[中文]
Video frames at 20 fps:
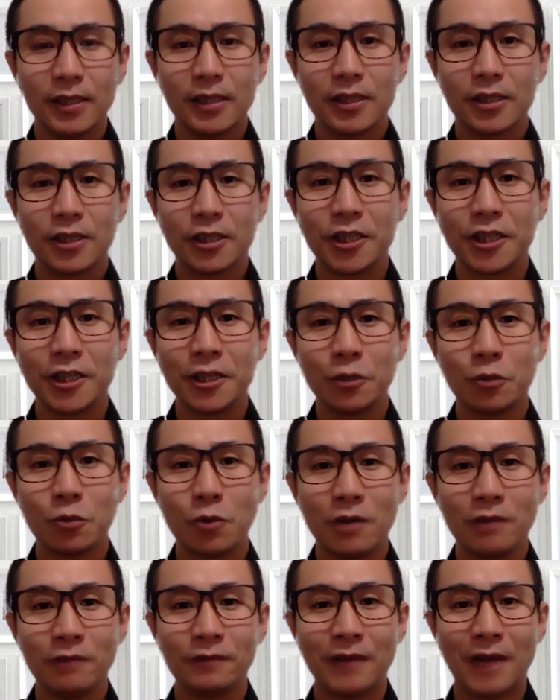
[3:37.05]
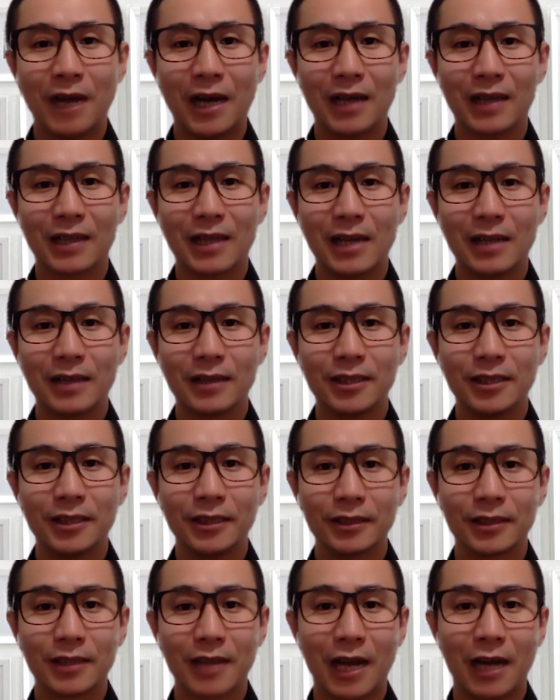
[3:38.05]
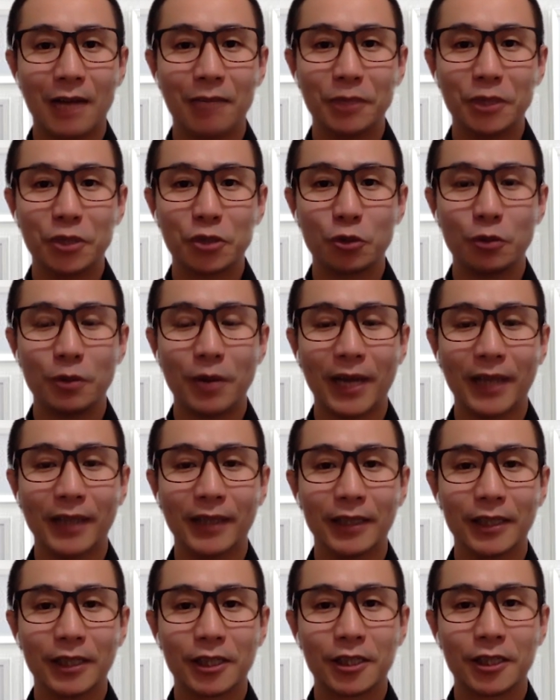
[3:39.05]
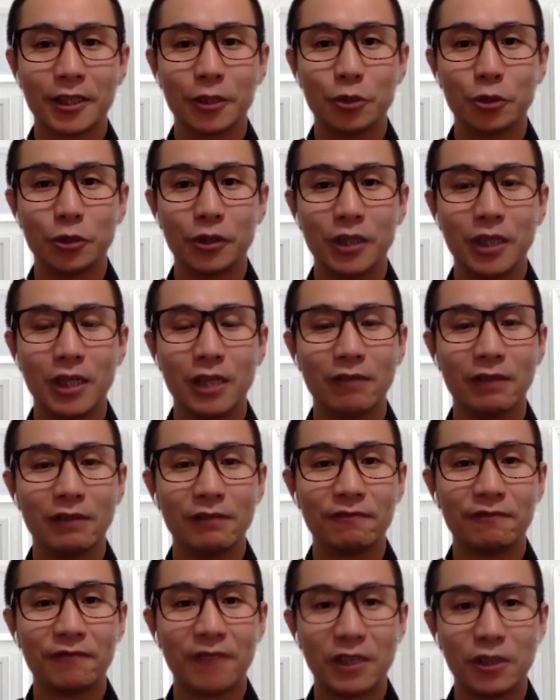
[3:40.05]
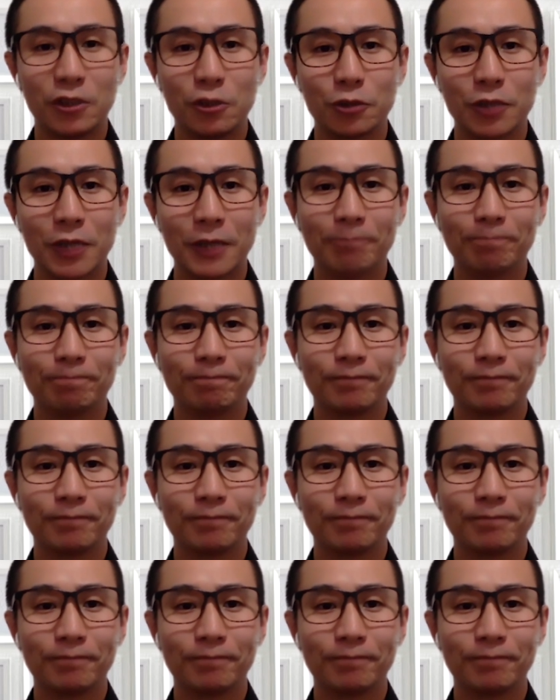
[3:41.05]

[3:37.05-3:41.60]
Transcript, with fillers: 执行国安法，港警察民主派的社群贴文翻旧账。